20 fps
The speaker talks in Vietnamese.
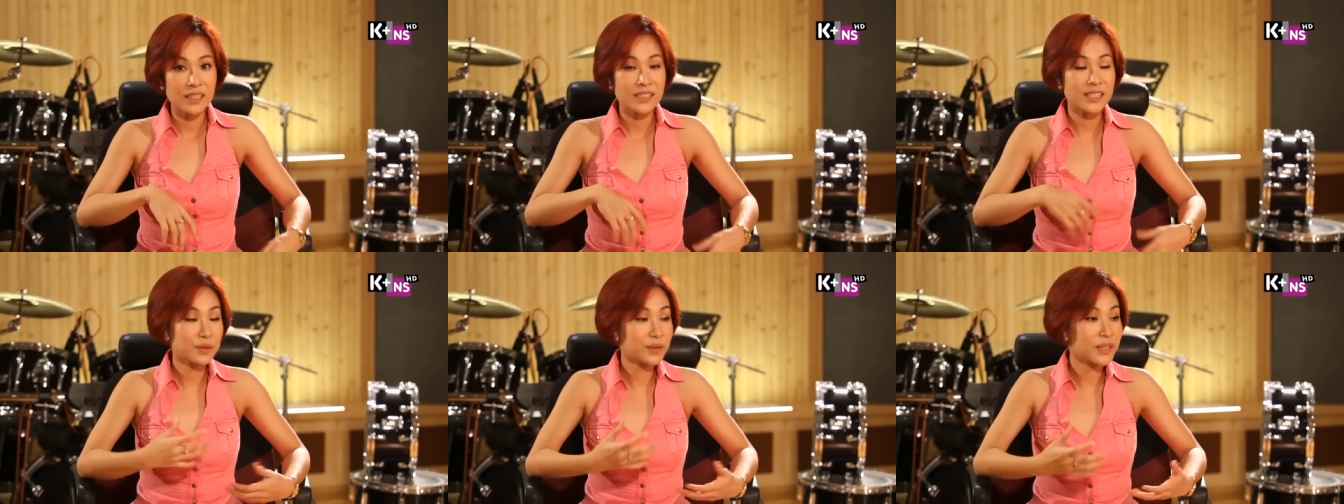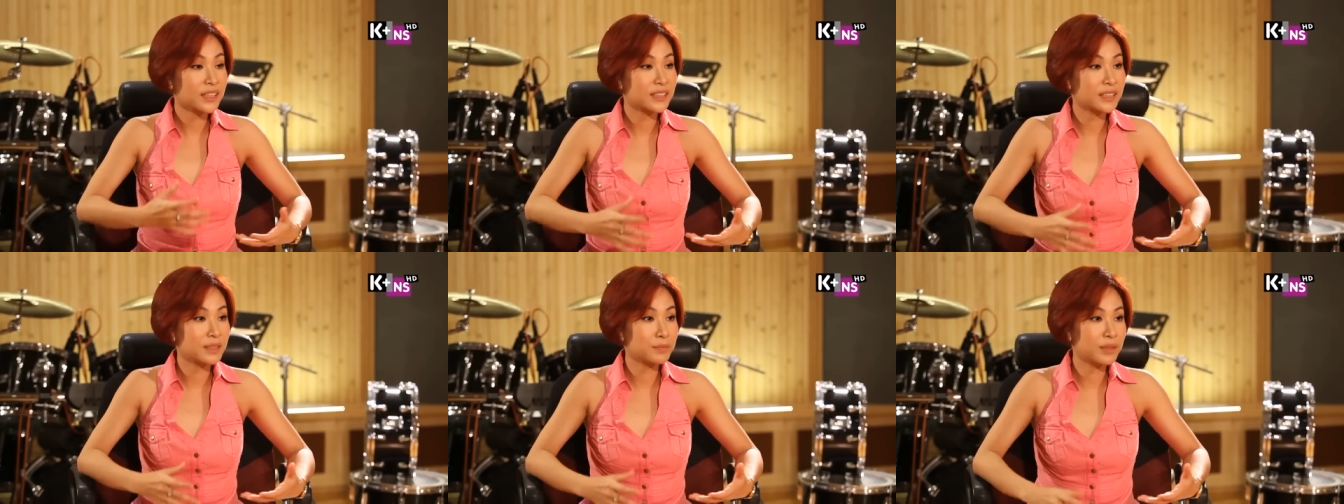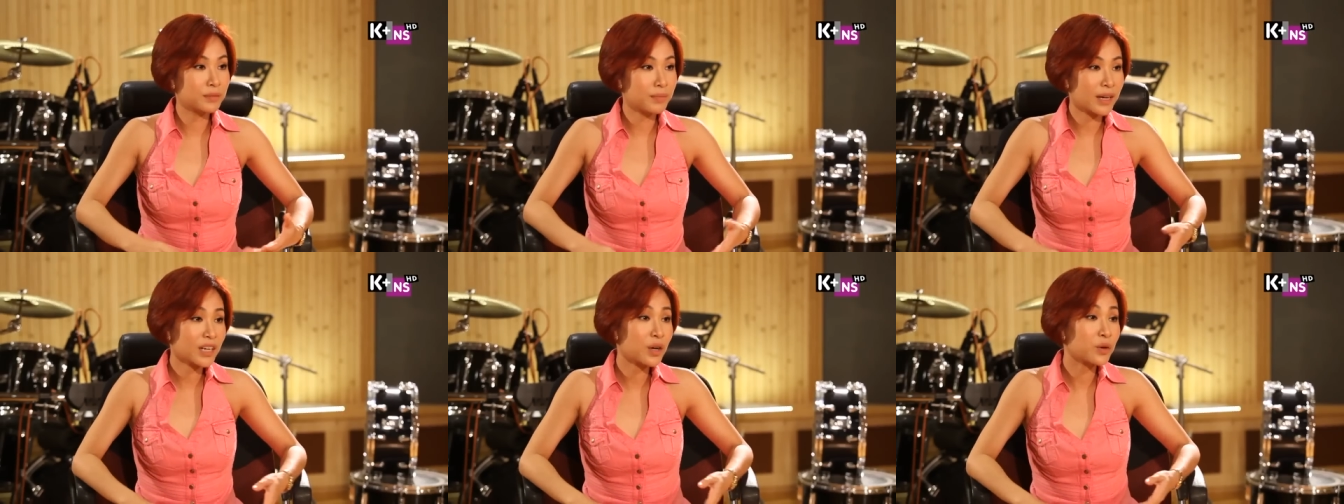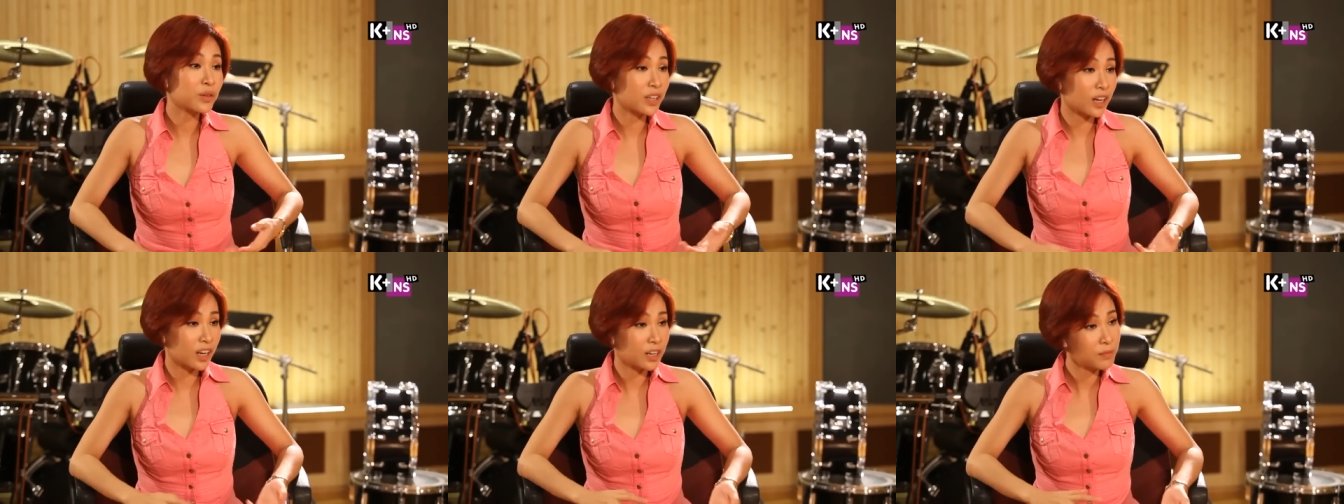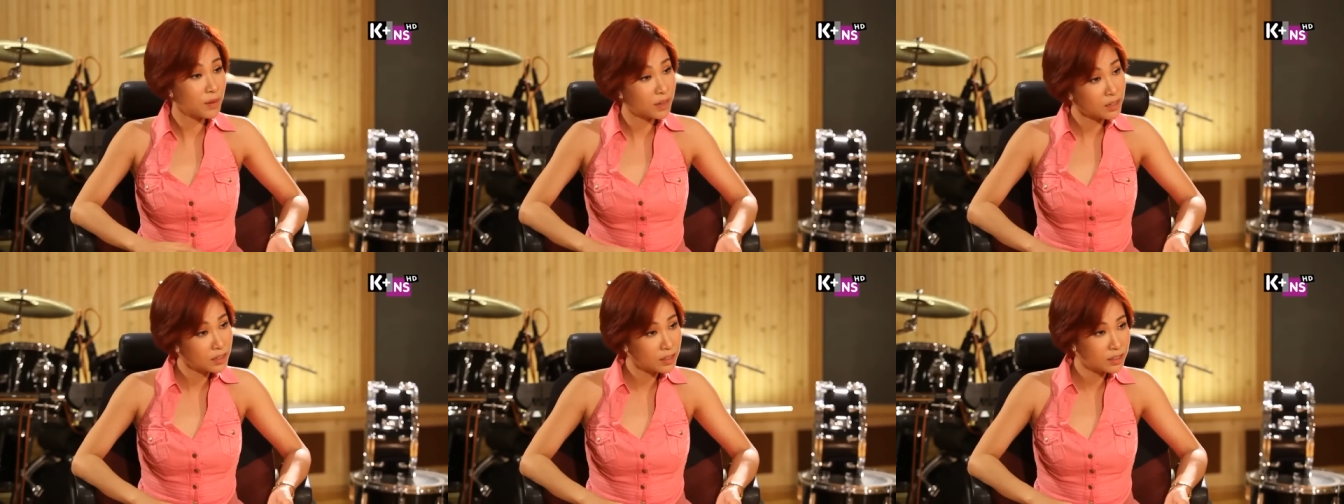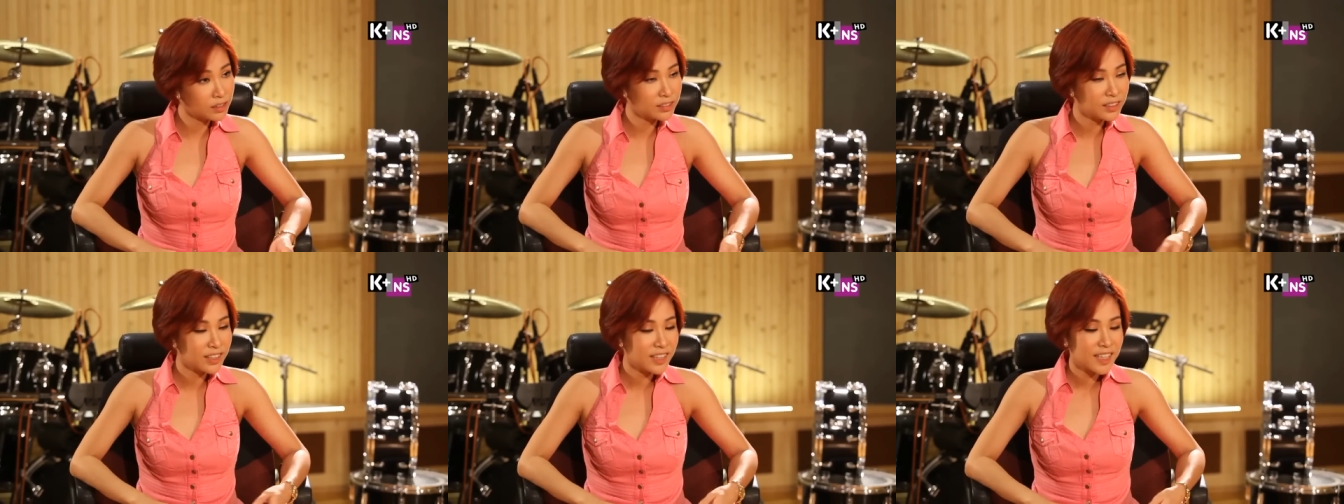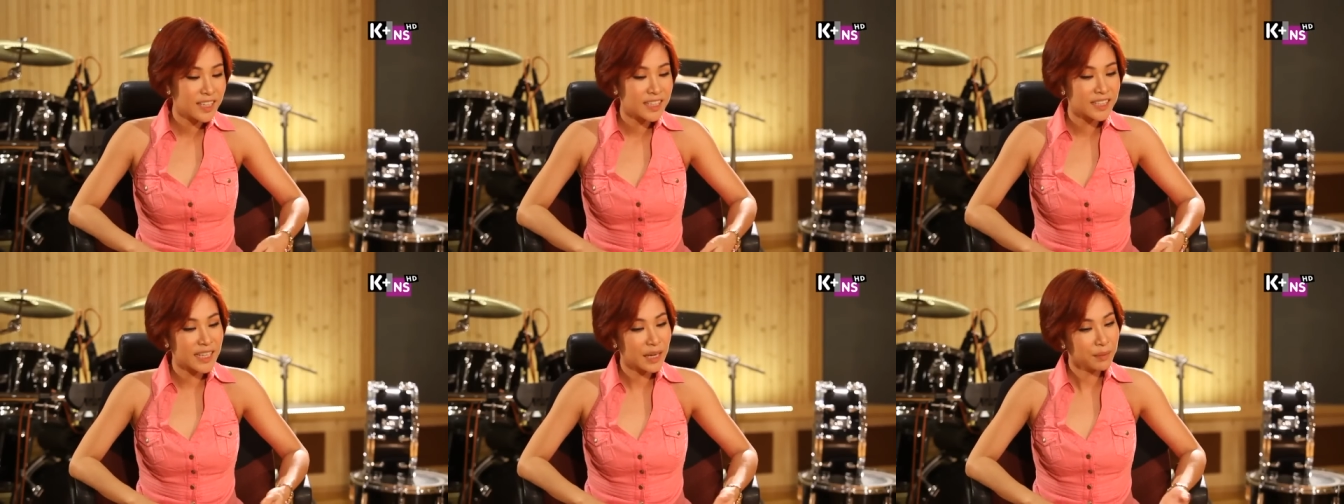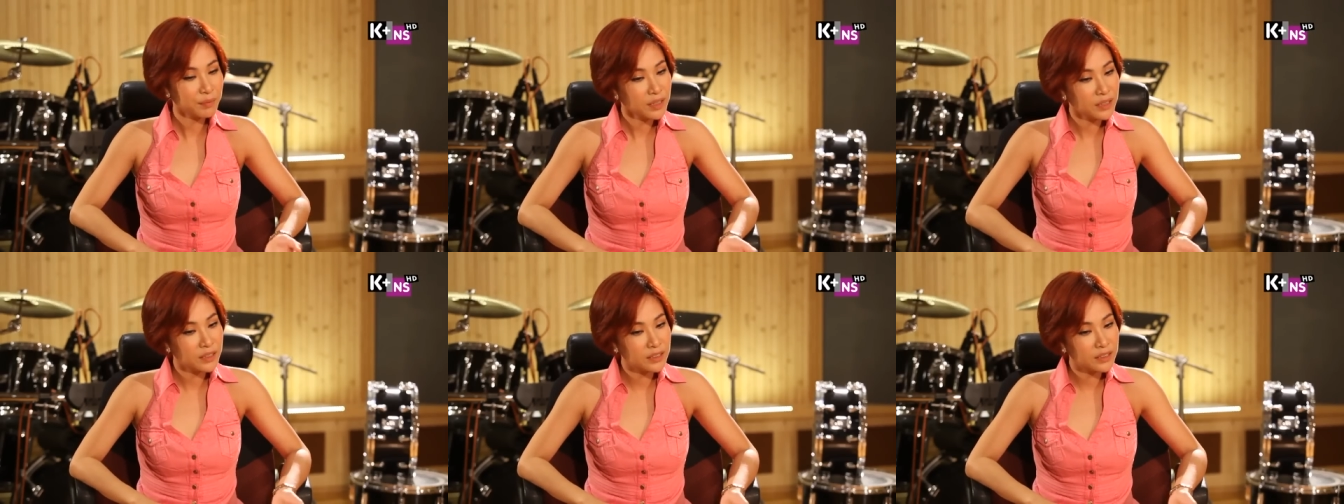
sau này thì mình bắt đầu cởi mở hơn dám